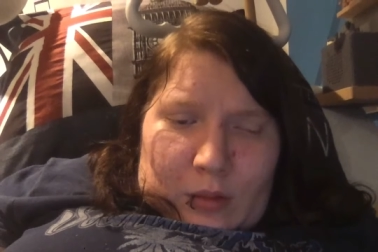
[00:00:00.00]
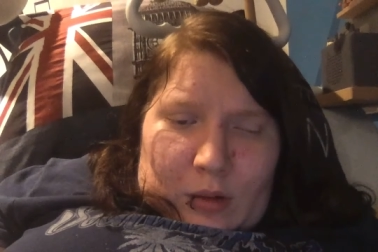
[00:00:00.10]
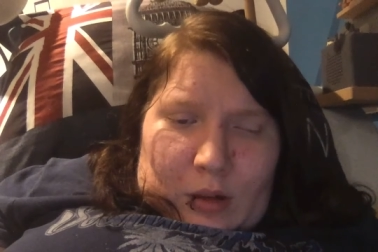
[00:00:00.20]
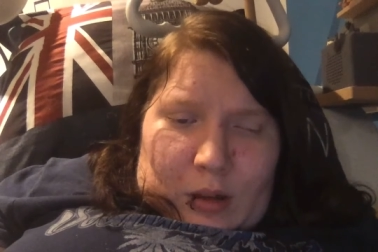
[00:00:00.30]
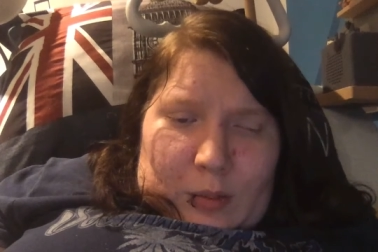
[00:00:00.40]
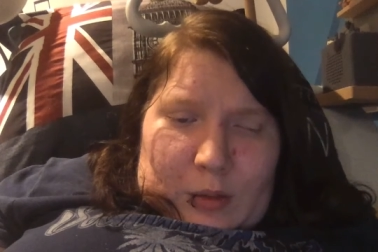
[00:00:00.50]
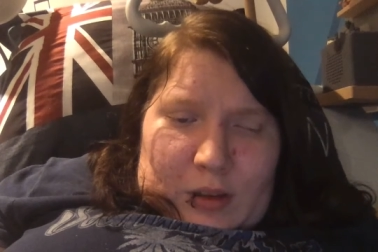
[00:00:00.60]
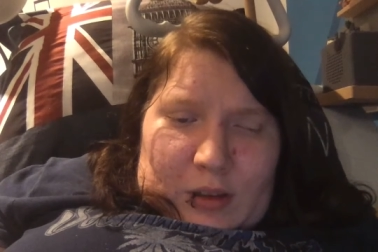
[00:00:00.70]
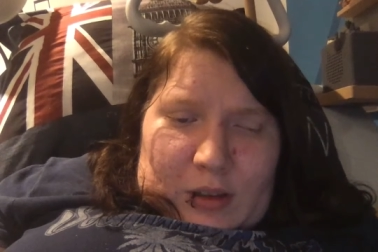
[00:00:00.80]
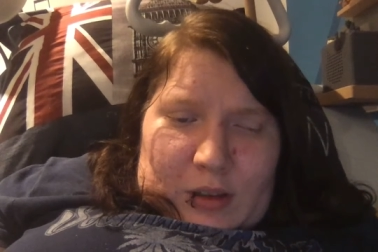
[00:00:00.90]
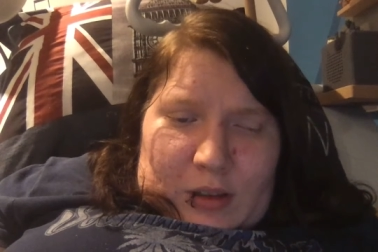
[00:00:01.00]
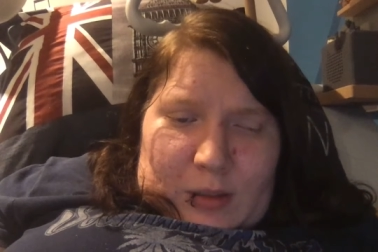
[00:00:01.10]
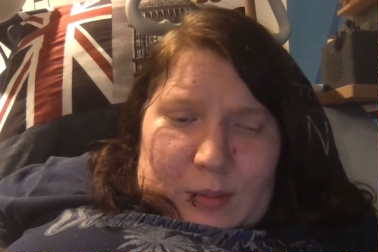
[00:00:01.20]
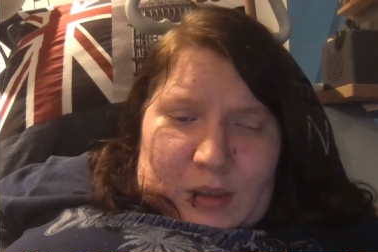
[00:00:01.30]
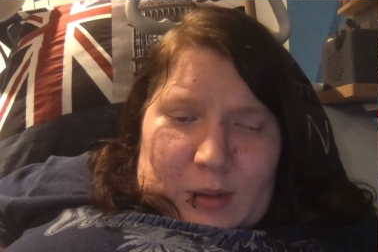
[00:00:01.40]
Aber ja,
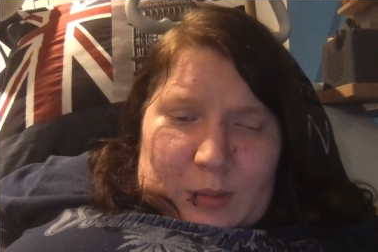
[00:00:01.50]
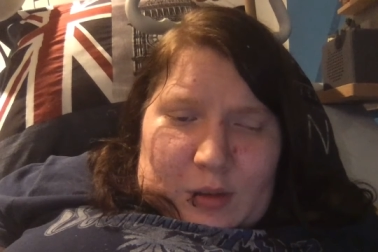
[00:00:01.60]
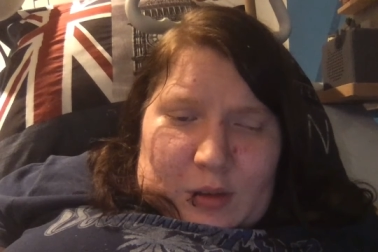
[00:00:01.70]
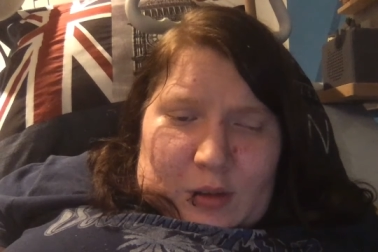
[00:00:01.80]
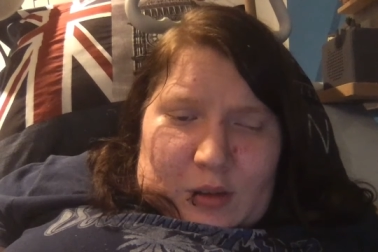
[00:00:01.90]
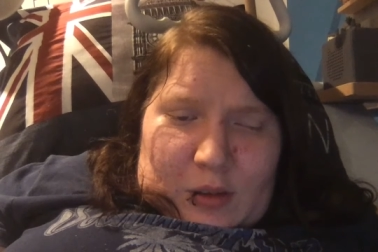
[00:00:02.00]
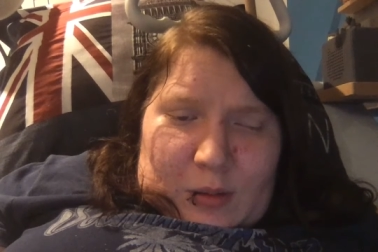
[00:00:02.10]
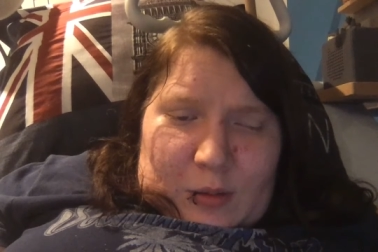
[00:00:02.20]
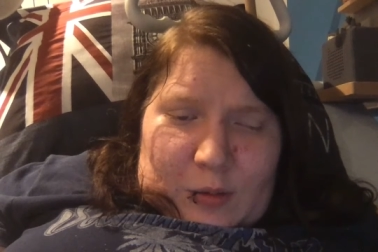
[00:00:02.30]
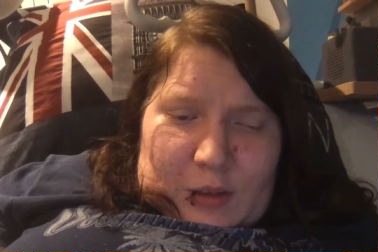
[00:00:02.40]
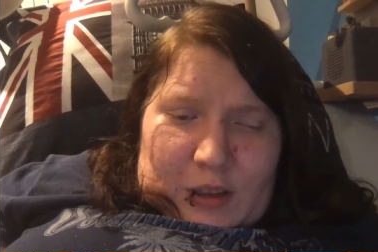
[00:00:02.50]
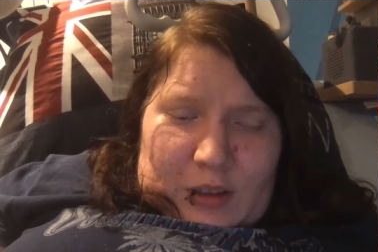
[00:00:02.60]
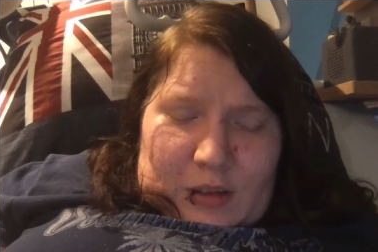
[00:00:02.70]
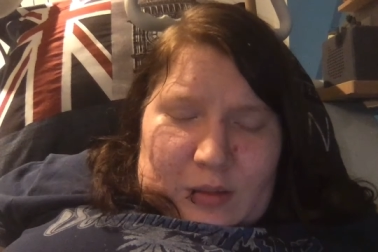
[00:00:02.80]
naja, wir haben es trotzdem gefeiert.